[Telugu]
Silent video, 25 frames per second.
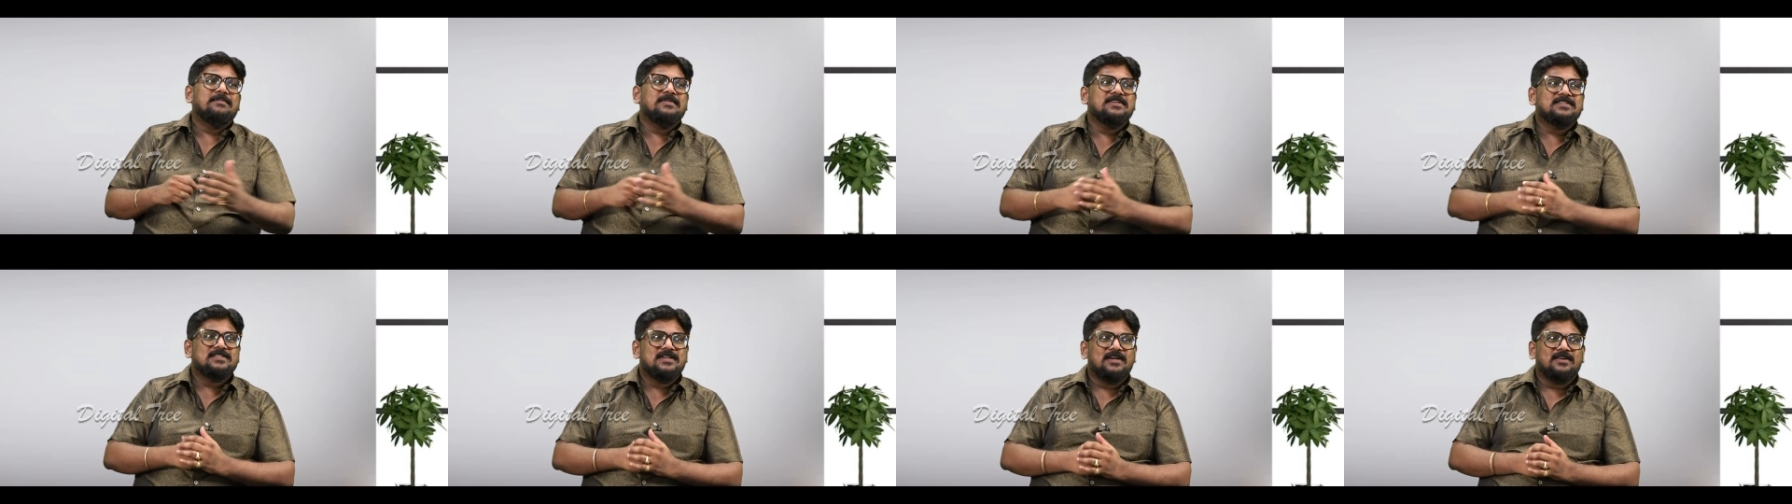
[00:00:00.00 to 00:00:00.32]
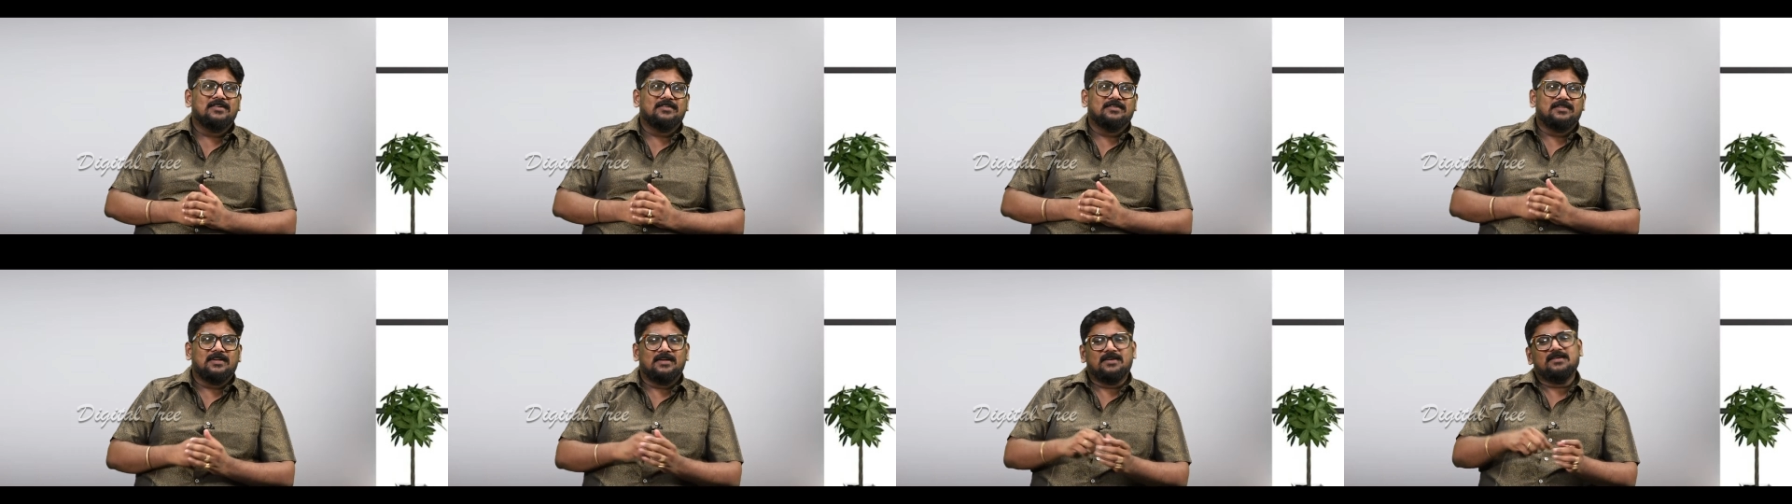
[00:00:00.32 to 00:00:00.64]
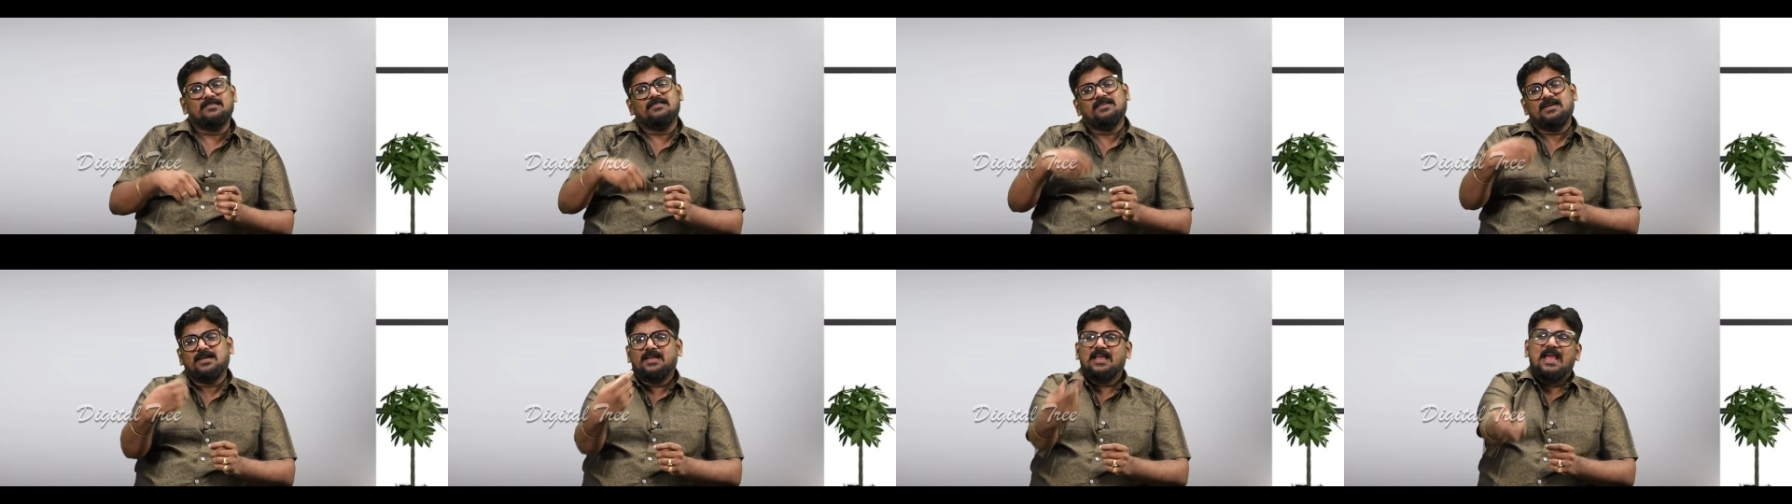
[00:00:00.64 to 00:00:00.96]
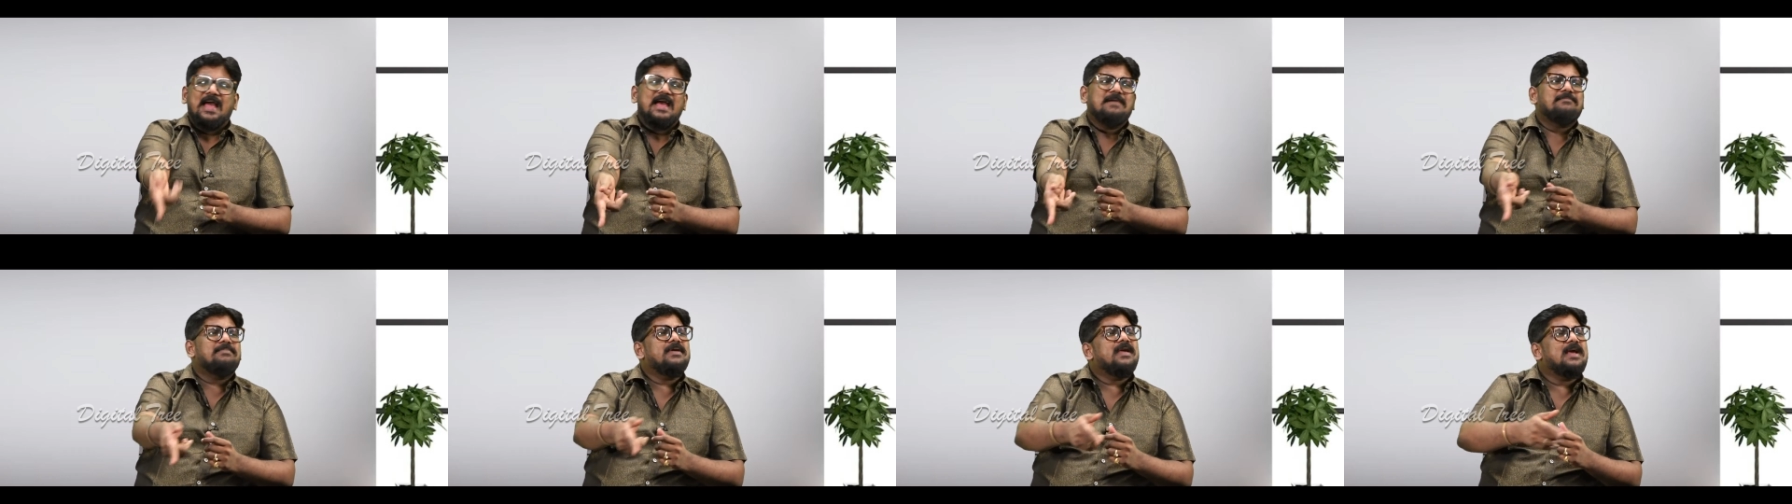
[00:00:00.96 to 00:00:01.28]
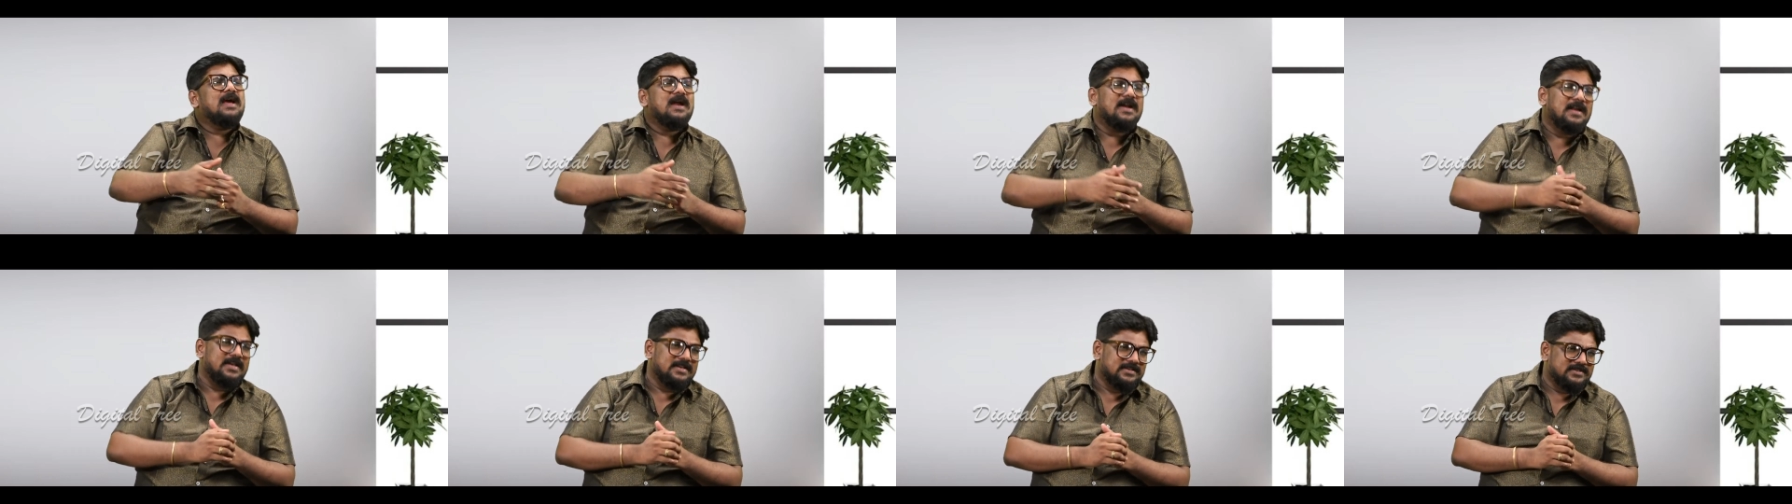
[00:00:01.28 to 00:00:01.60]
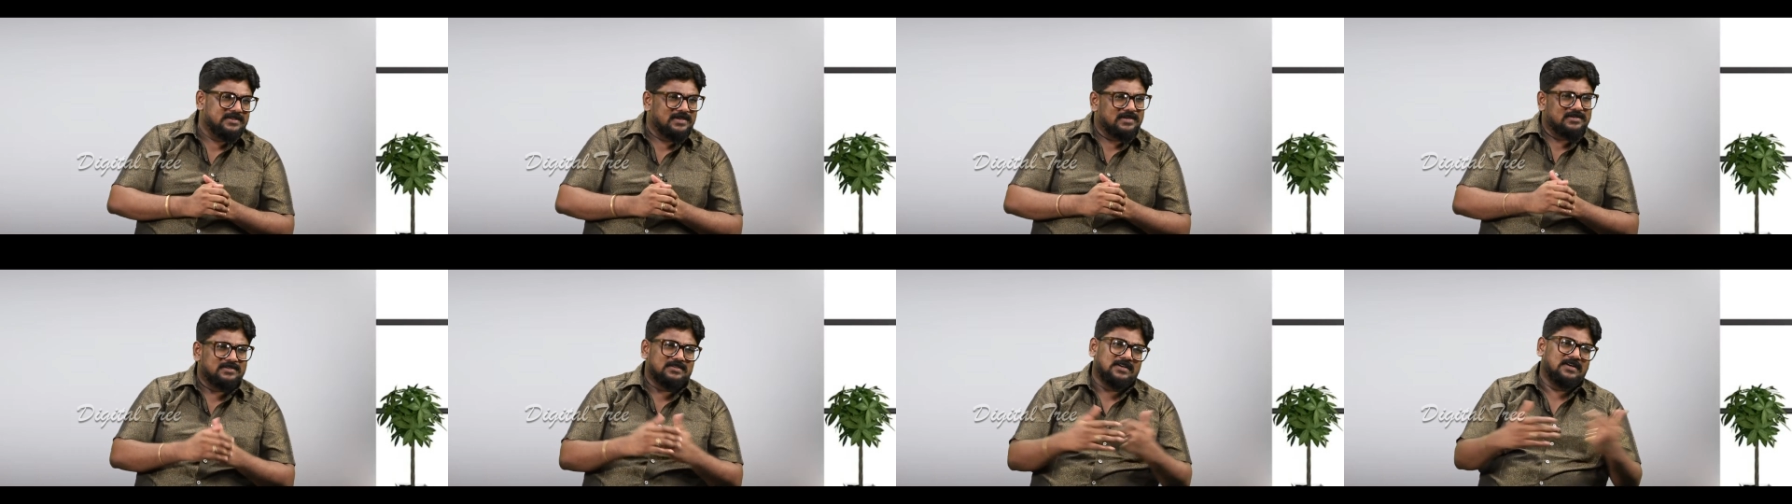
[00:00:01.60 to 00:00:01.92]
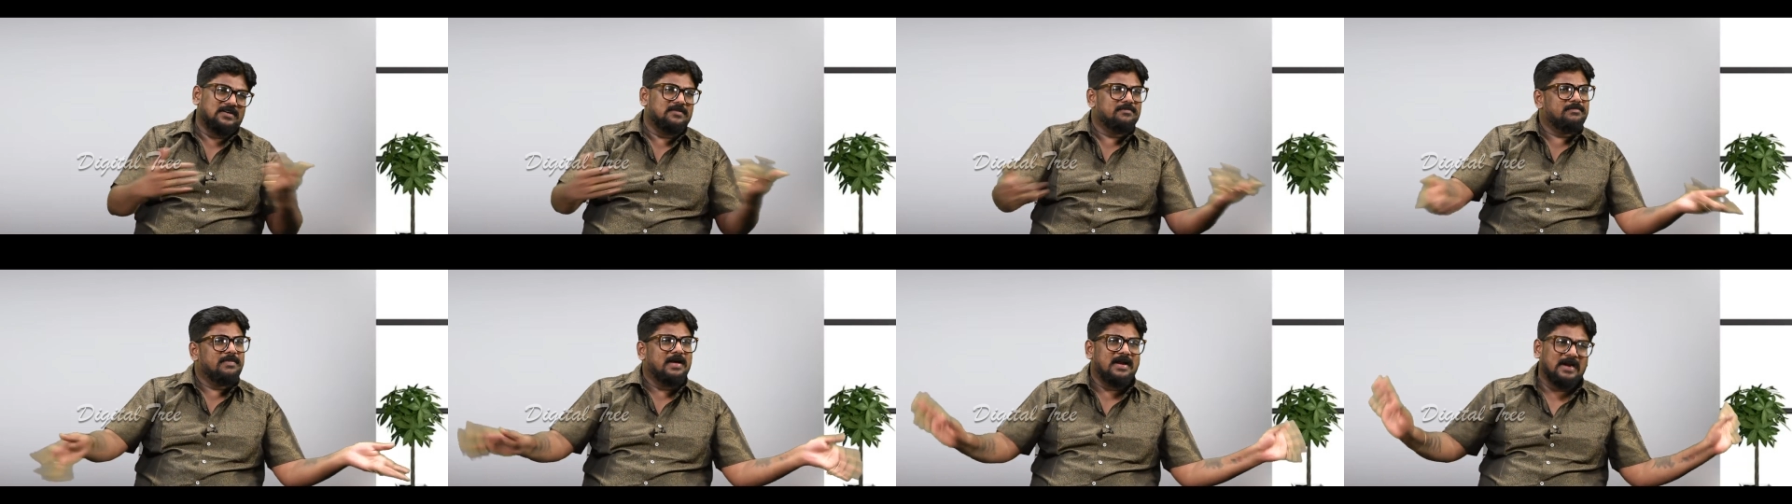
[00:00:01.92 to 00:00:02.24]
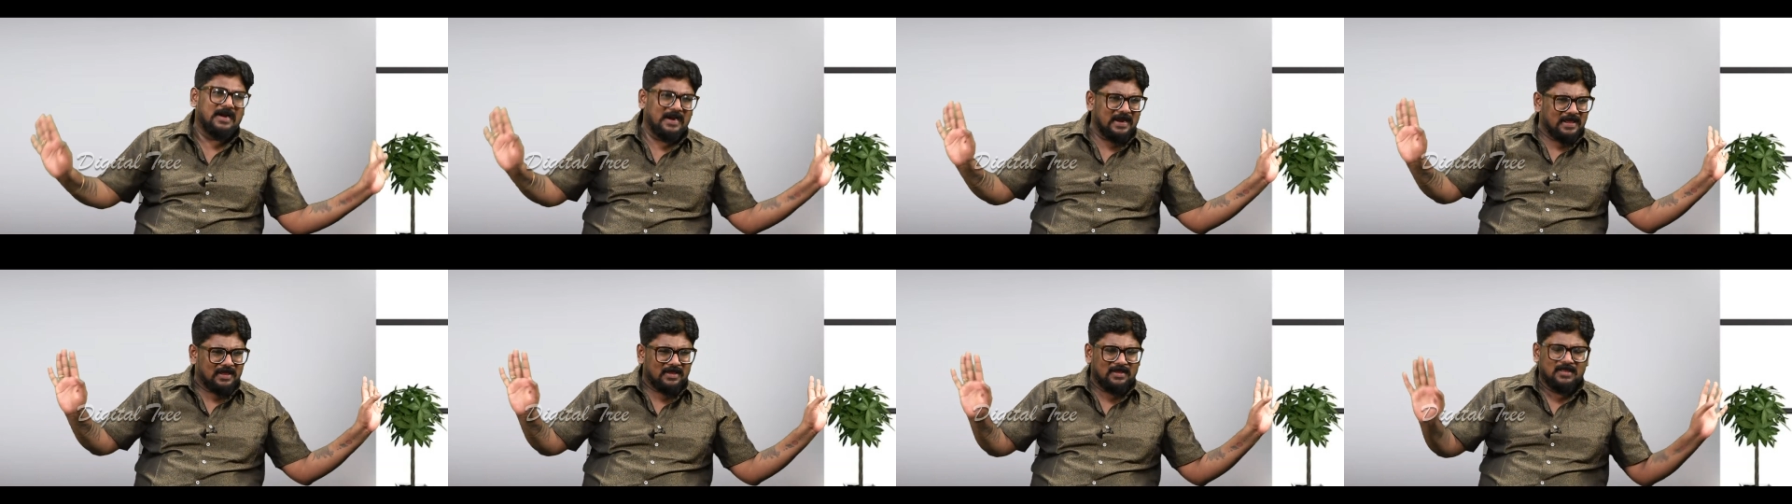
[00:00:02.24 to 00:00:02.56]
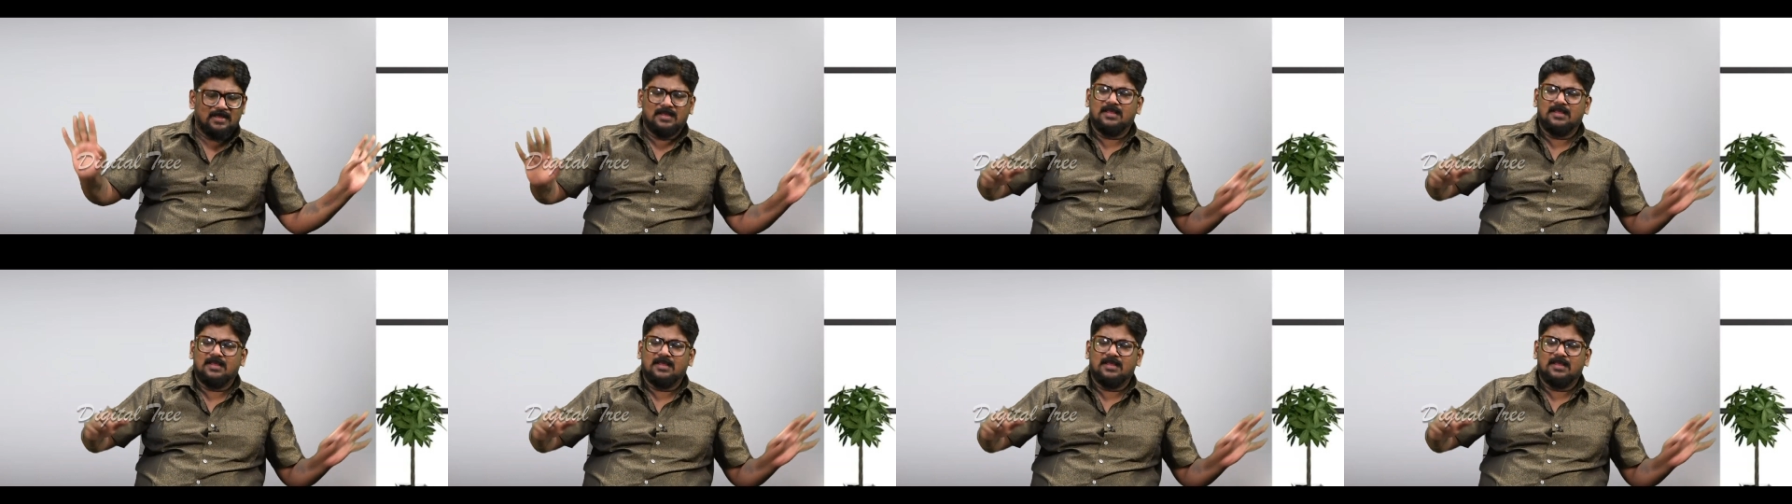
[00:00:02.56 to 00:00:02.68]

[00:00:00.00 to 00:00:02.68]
కమిషన్ అడుగుతాడు హ్యాపీగానే ఇచ్చేస్తాడు పర్లా